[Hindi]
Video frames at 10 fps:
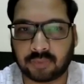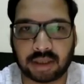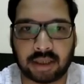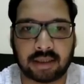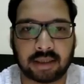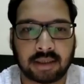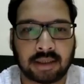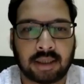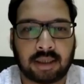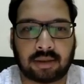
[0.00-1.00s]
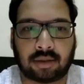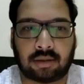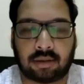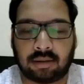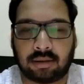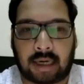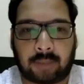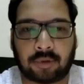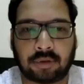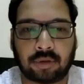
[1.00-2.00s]
ठीक तो
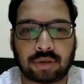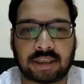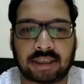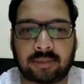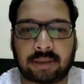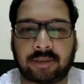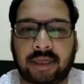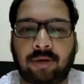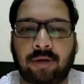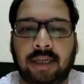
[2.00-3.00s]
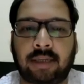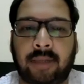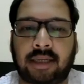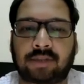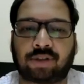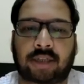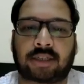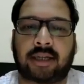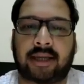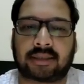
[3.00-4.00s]
आपको दो चीजें समझ में आई होंगी कि पहले
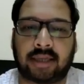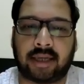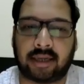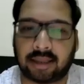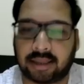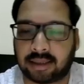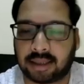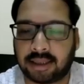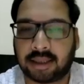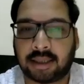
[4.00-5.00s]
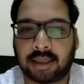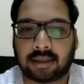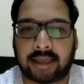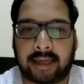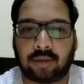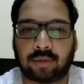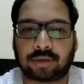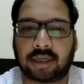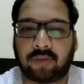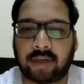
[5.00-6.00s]
स्ट्रक्चर कैसे डिक्लेयर करना है देन
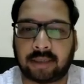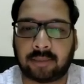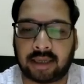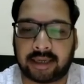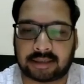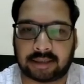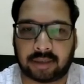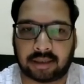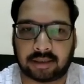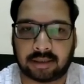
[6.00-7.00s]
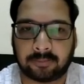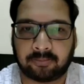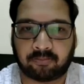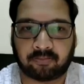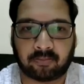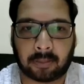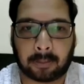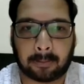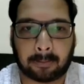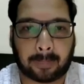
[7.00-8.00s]
उसका वेरिएबल कैसे बनाना है
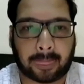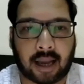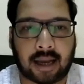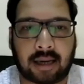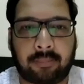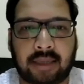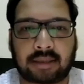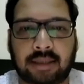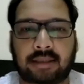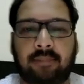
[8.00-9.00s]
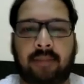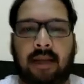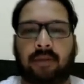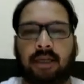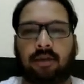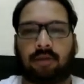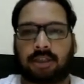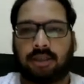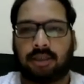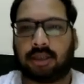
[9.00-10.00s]
अब बात करते हैं मेमोरी
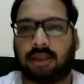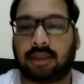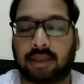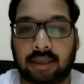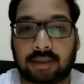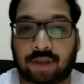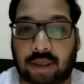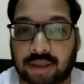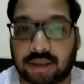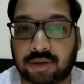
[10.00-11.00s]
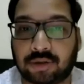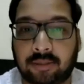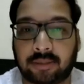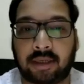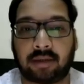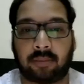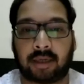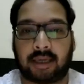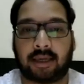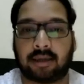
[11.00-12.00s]
एलोकेशन की कि स्ट्रक्चर जो हमने
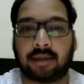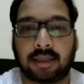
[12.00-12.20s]
बनाया